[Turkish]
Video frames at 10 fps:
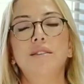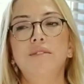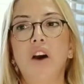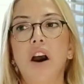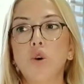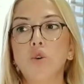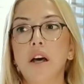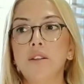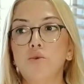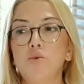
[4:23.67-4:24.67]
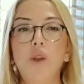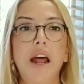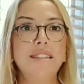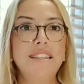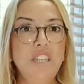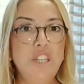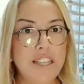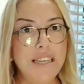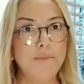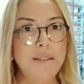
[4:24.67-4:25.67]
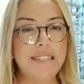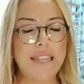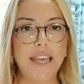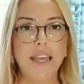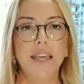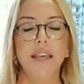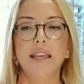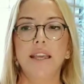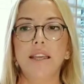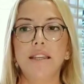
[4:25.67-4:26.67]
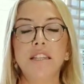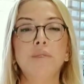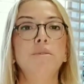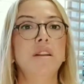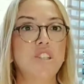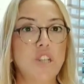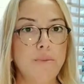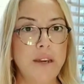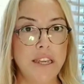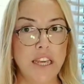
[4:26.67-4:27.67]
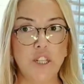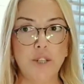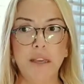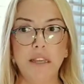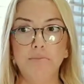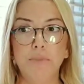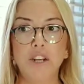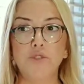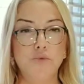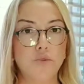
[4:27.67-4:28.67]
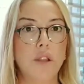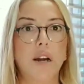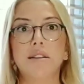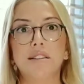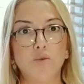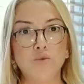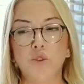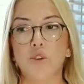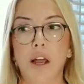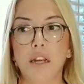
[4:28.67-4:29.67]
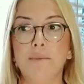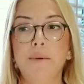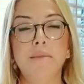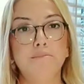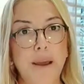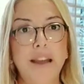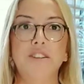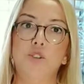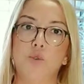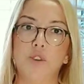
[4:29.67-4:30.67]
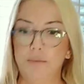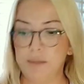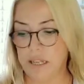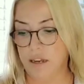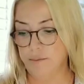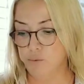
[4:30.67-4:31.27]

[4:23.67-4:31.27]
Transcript: var olan süren işlerimizde e, yeni bir aşamaya geçmek, başvurular, sonuçlar gibi bence çok iyi bir saat.